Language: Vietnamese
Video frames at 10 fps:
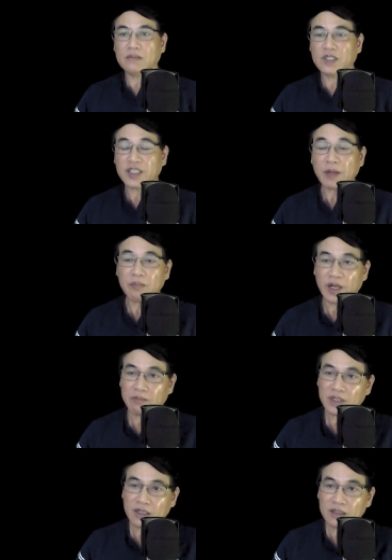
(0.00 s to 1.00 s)
Khâm
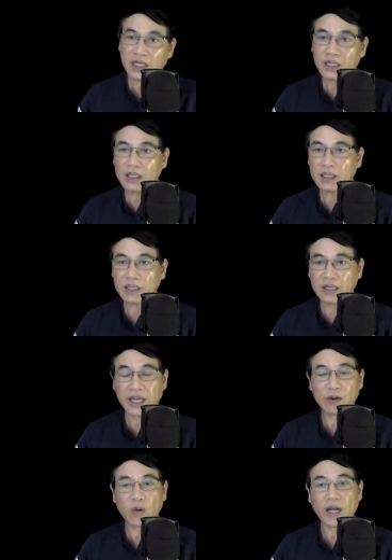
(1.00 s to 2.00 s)
liệm tử thi
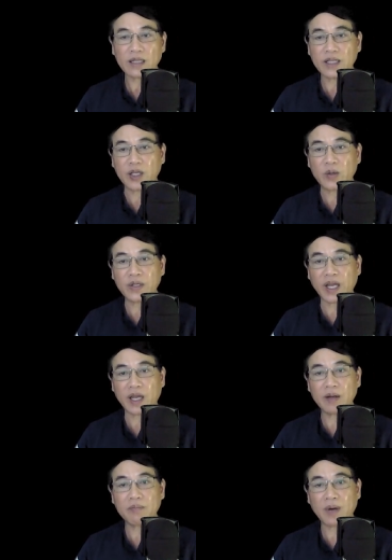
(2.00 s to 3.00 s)
nghe qua thì có
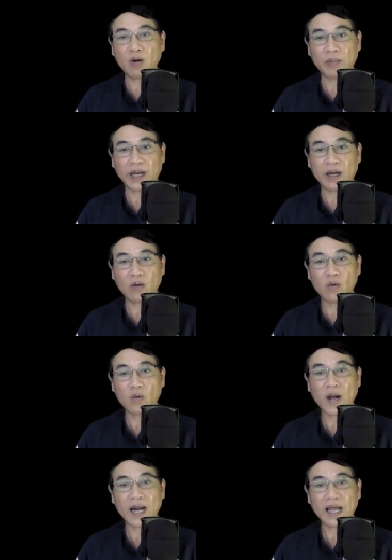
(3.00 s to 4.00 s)
vẻ màu mè
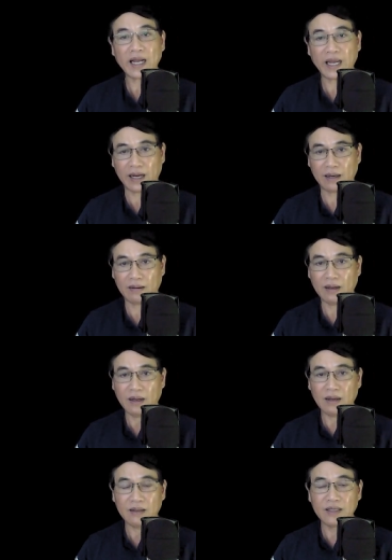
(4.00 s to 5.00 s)
qua lá hẹ,
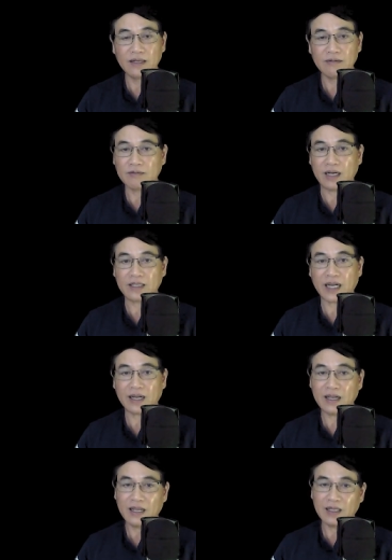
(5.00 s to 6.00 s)
nhưng thật
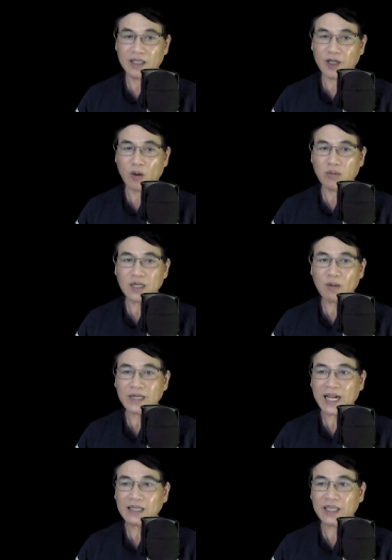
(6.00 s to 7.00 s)
ra thì cũng không
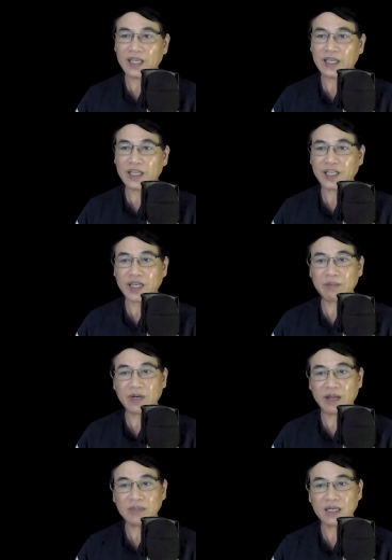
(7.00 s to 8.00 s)
khác gì nghề trang
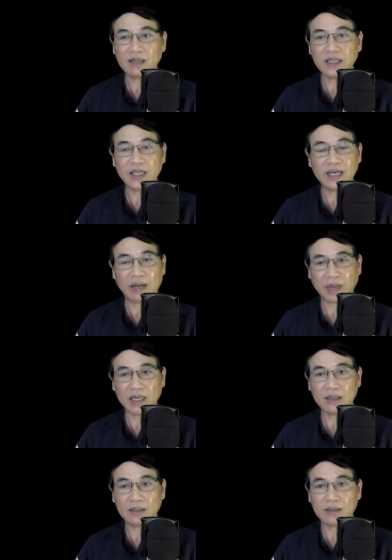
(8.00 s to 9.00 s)
điểm tử thi là mấy.